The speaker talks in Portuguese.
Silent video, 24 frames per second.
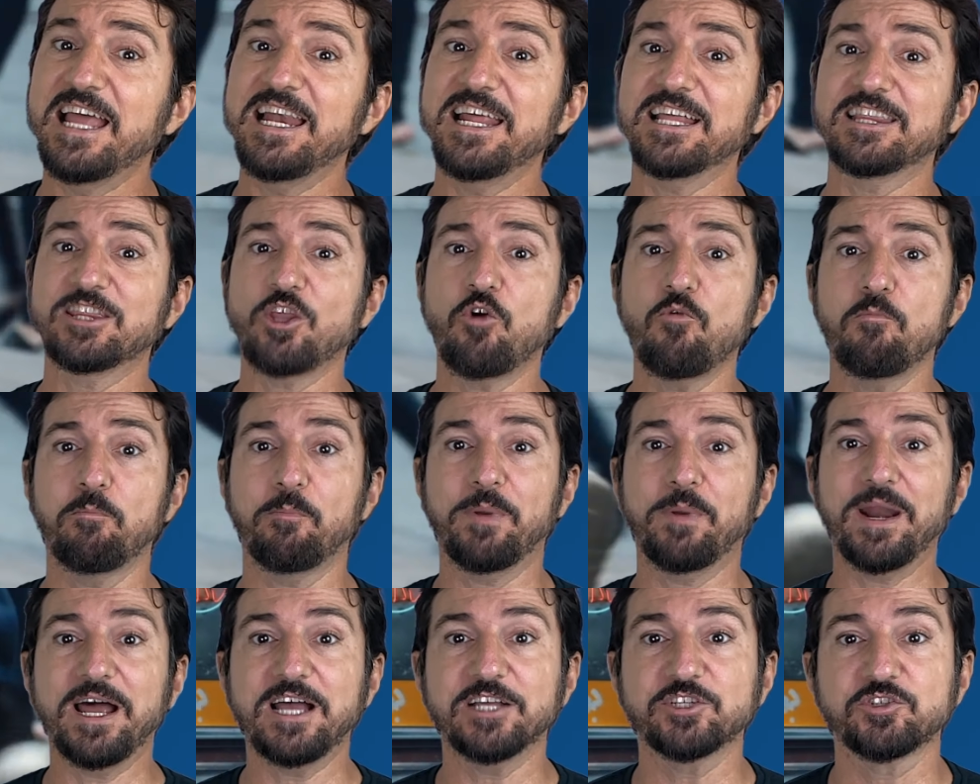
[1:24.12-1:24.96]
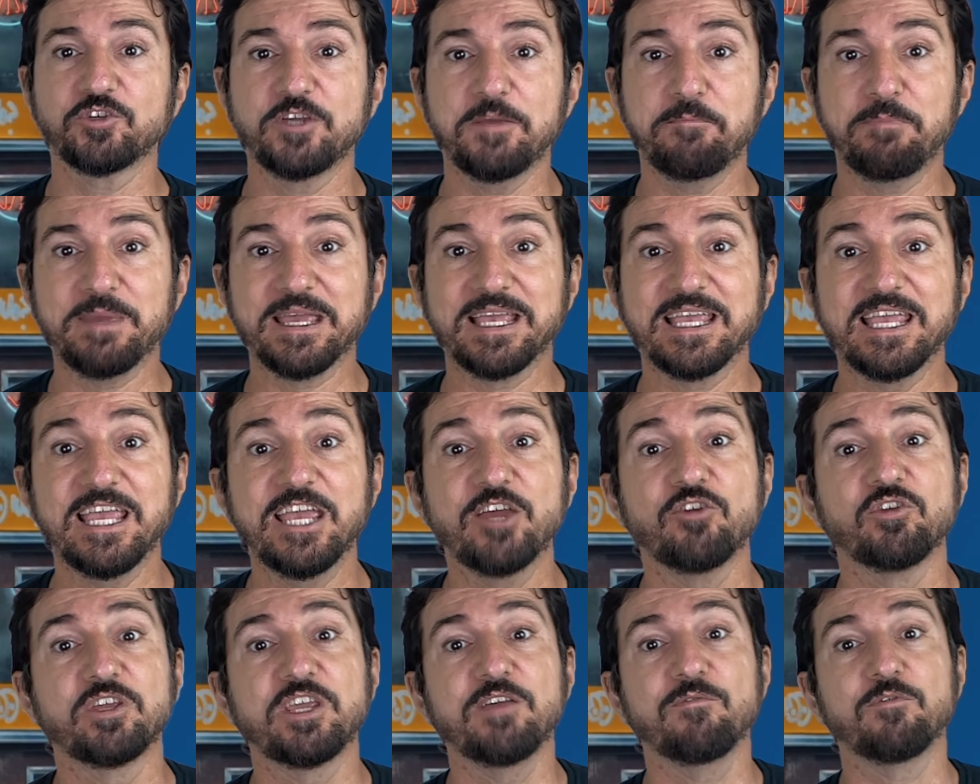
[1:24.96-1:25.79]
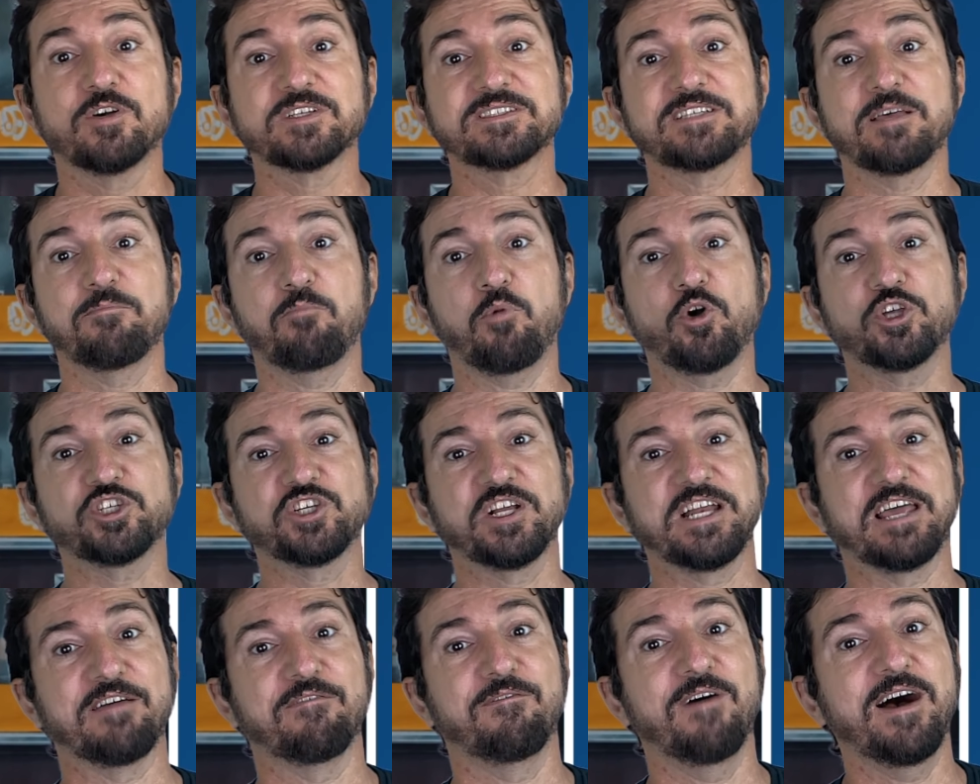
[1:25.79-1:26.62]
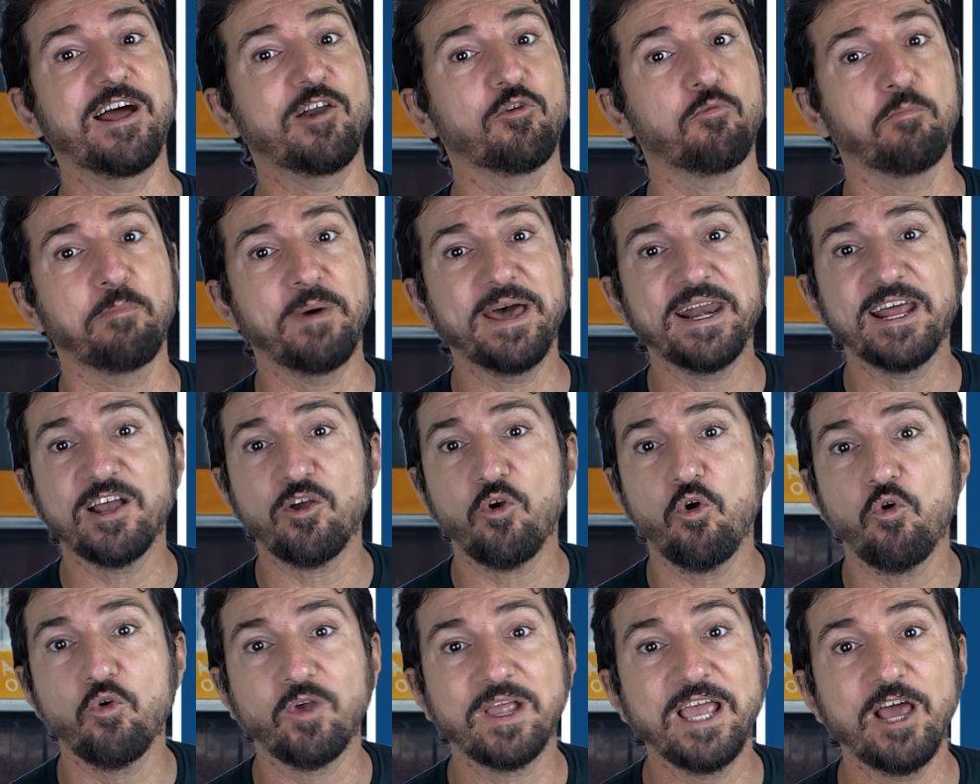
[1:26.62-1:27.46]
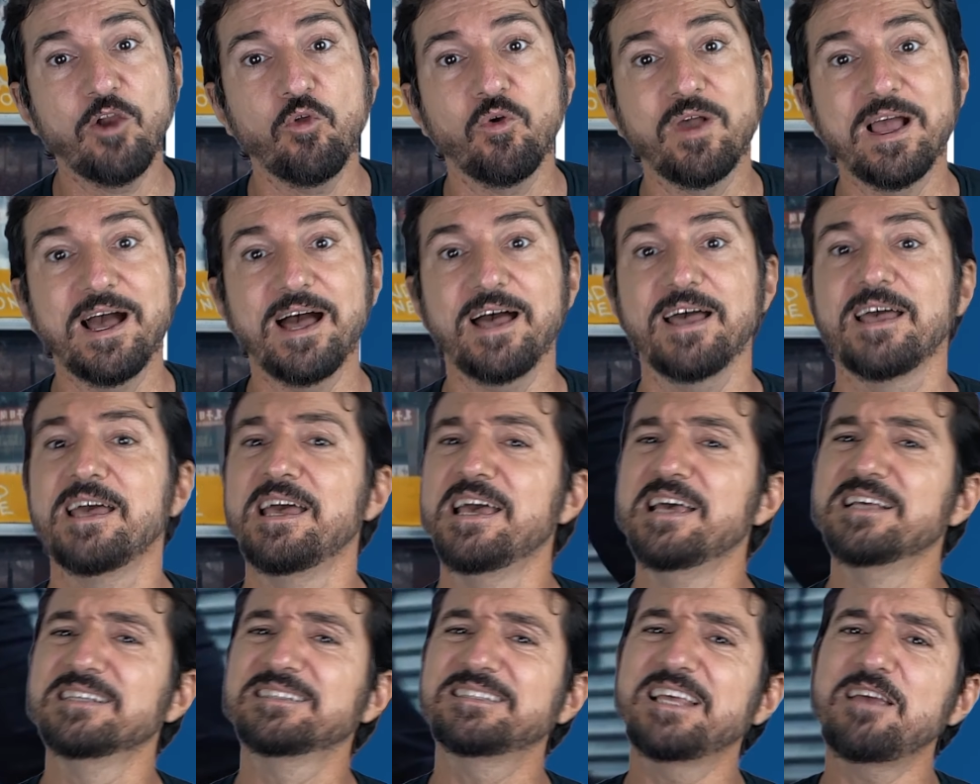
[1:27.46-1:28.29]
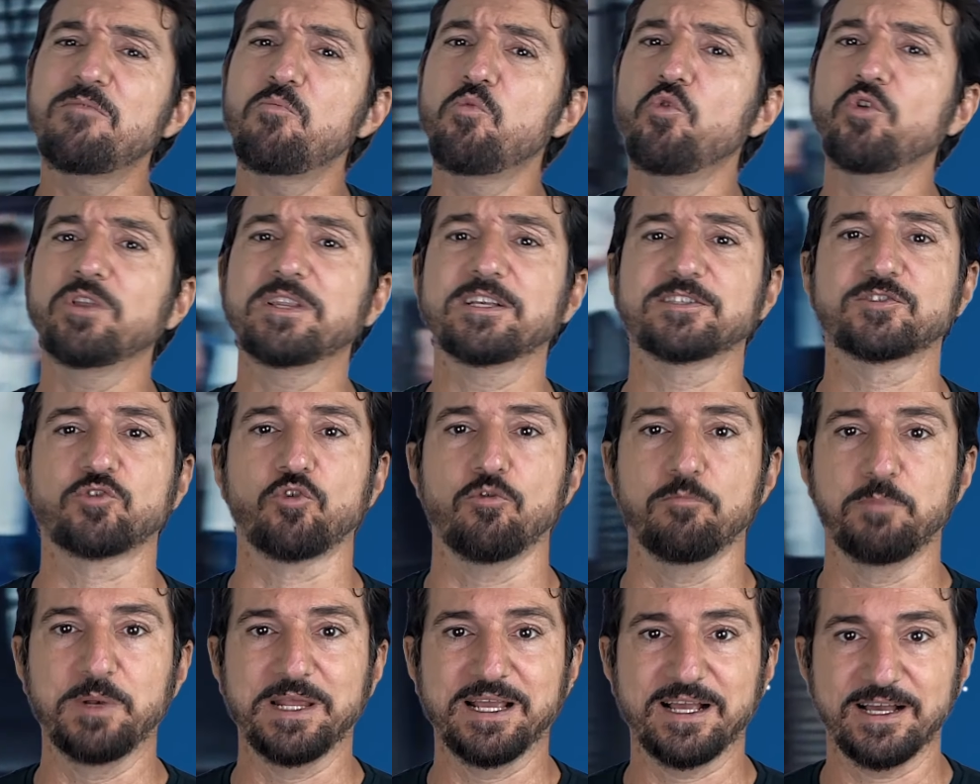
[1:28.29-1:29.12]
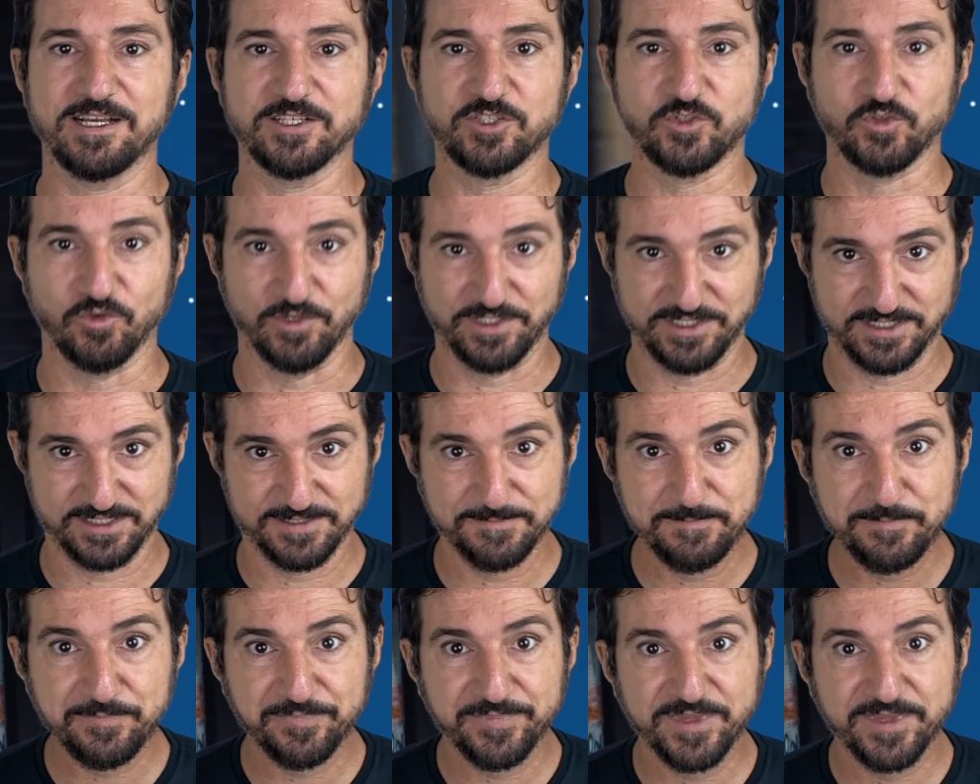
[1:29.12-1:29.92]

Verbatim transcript: ele é tão prático e pequeno que você pode levá-lo para qualquer lugar sem muitas complicações.